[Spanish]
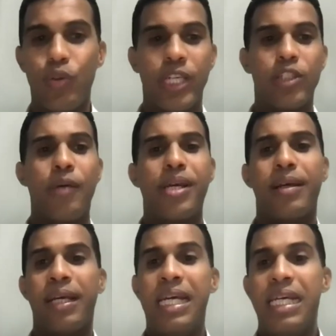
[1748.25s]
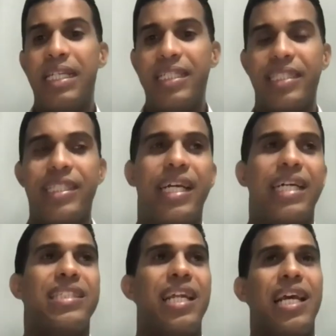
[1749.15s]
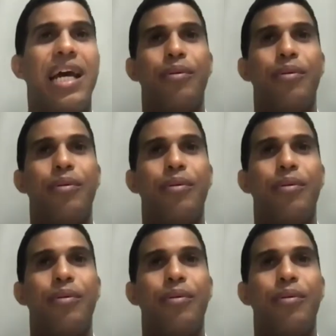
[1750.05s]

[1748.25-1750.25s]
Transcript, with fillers: Ustedes todavía Necesita que se le